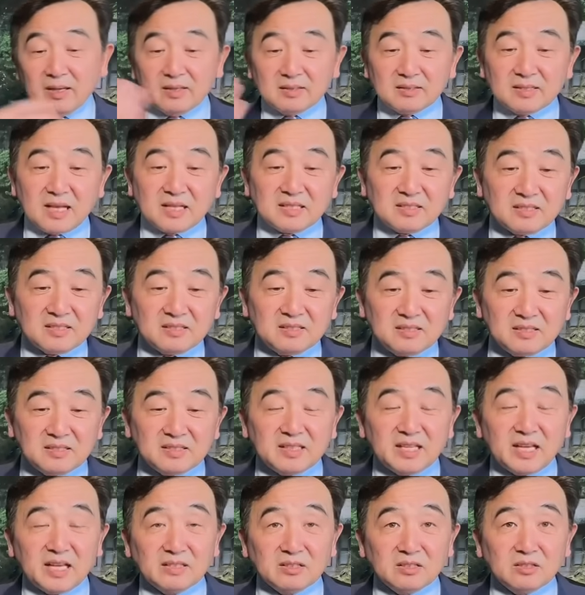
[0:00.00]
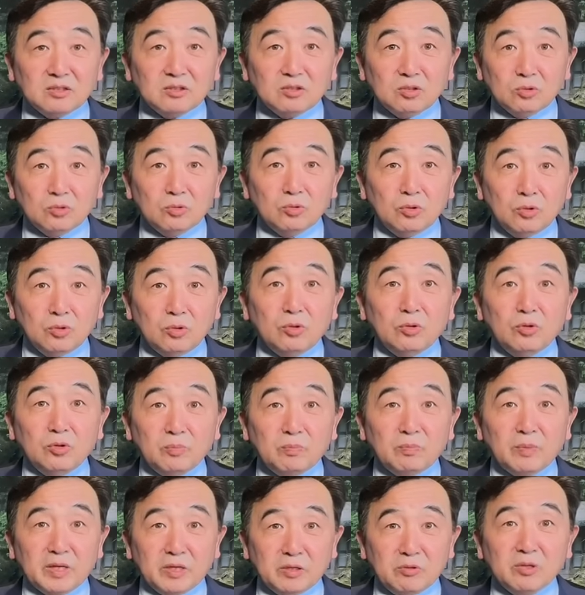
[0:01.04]
在此之前就屡屡
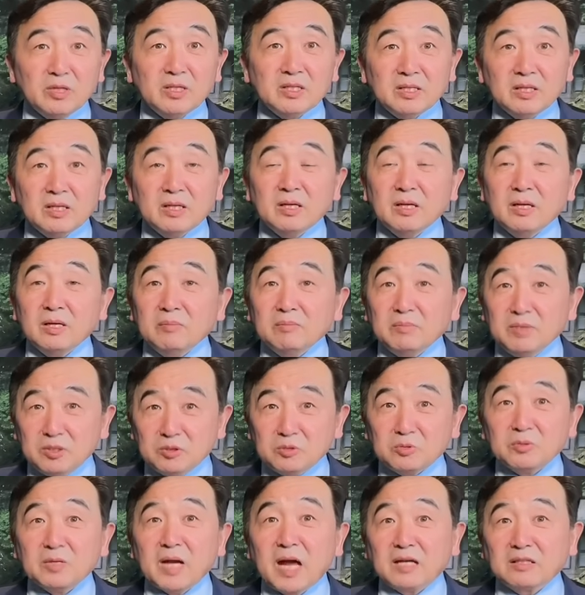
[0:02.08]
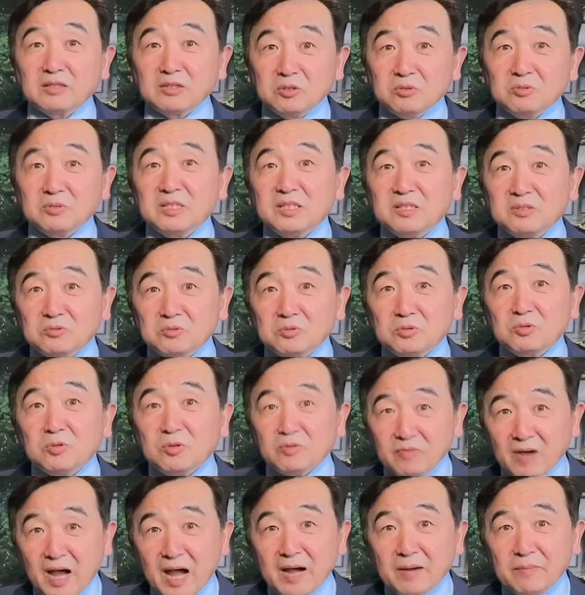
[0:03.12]
北约。秘书长就这种说
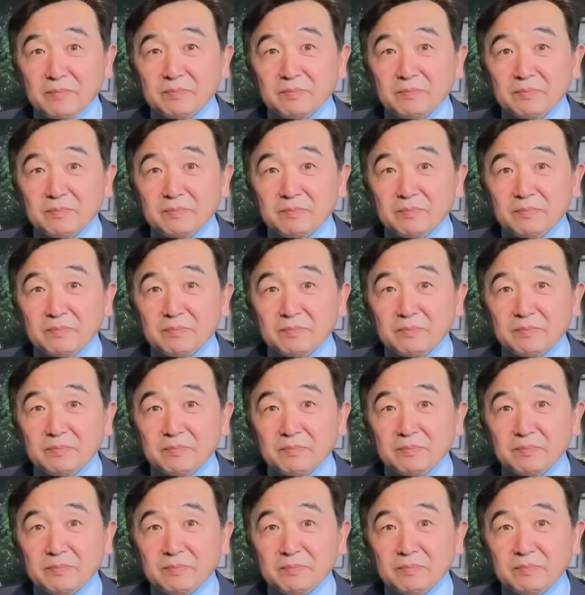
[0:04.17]
法，